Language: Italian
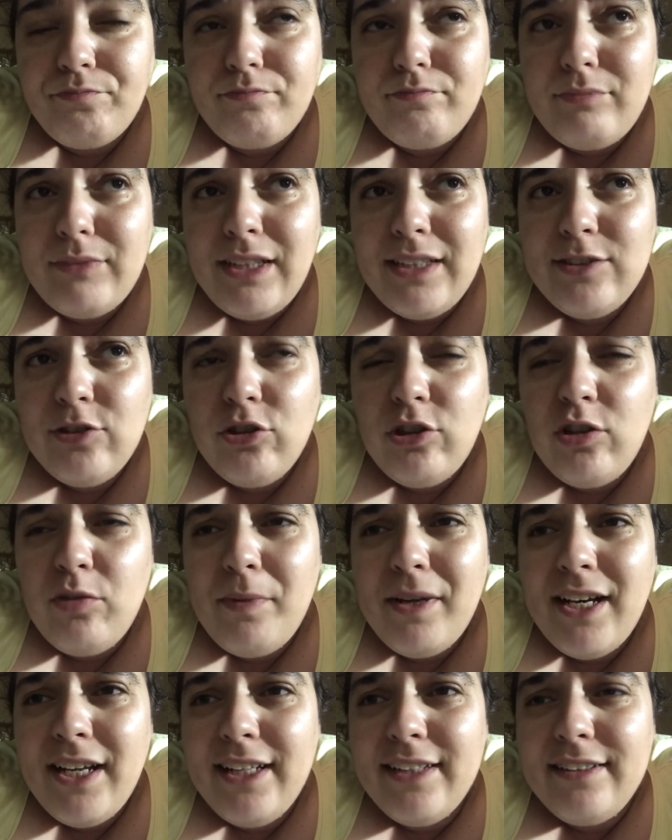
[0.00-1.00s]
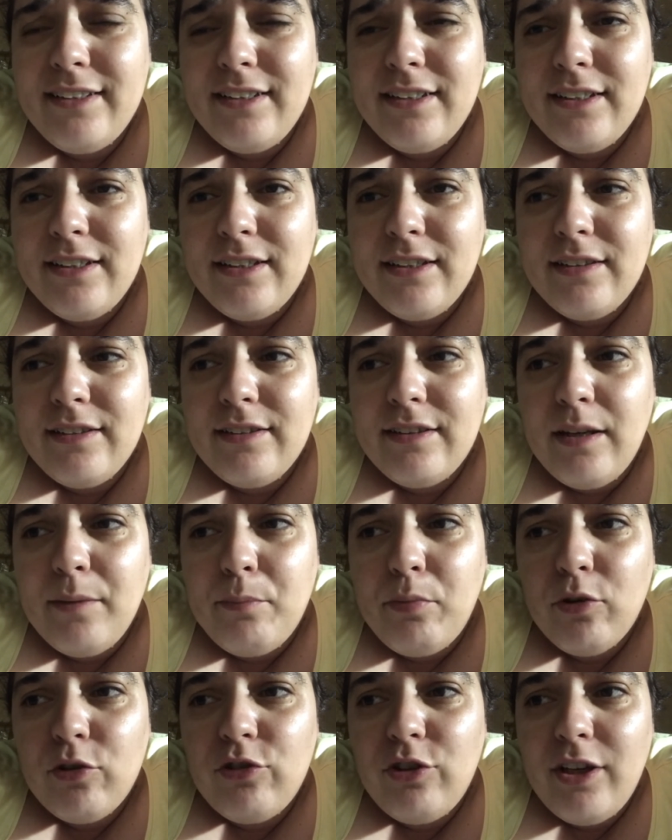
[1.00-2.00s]
sento tanto parlare di, del
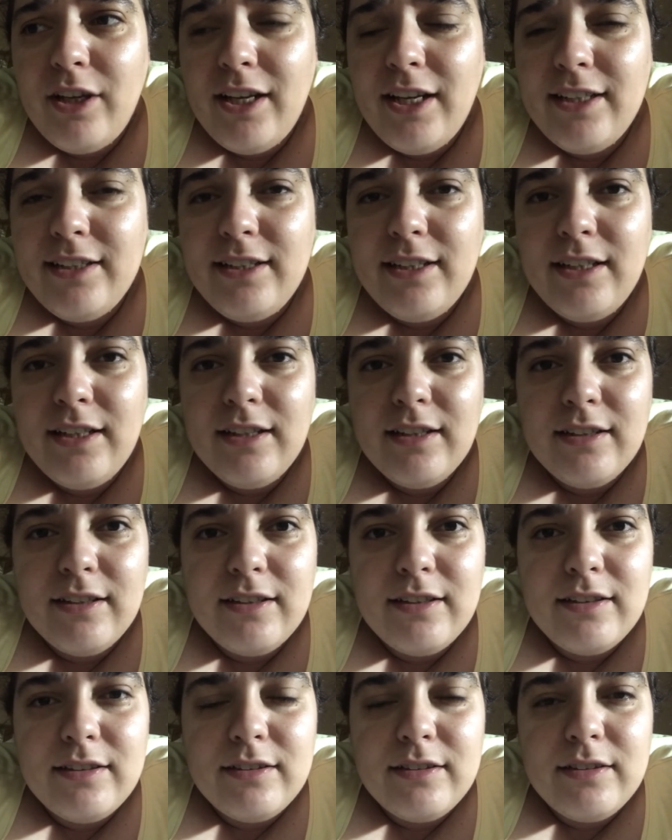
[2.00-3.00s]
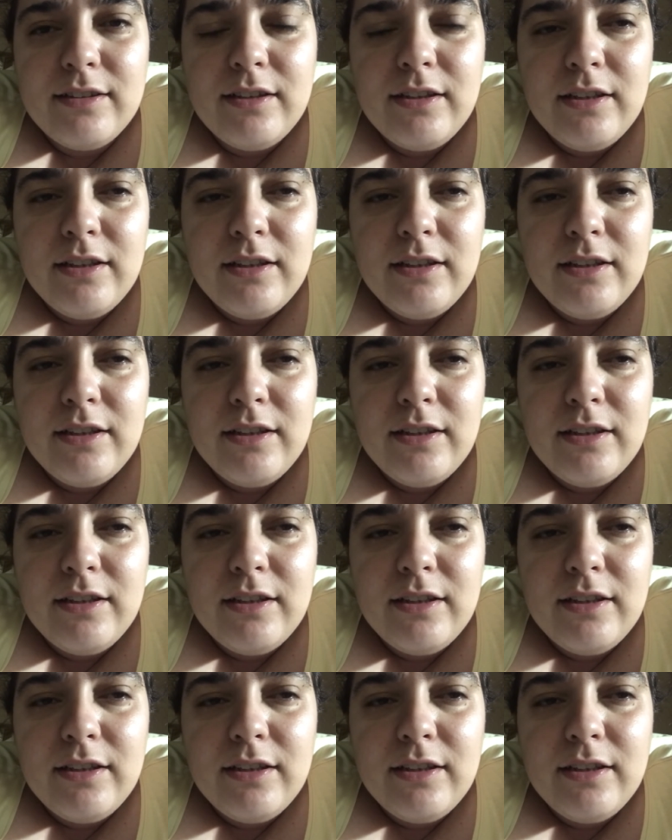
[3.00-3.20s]
portiere, del,